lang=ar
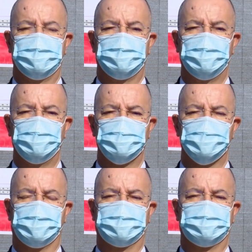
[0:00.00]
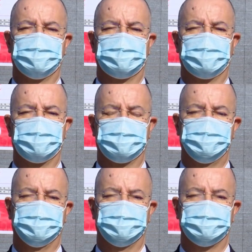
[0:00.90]
مليون جرعة آه،
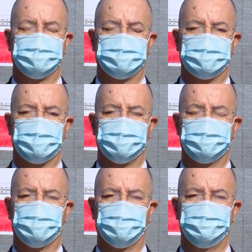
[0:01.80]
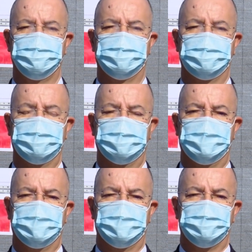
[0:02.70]
تلقيح ضد كوفيد
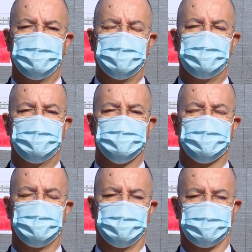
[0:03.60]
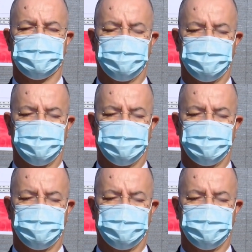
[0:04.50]
من الجزائر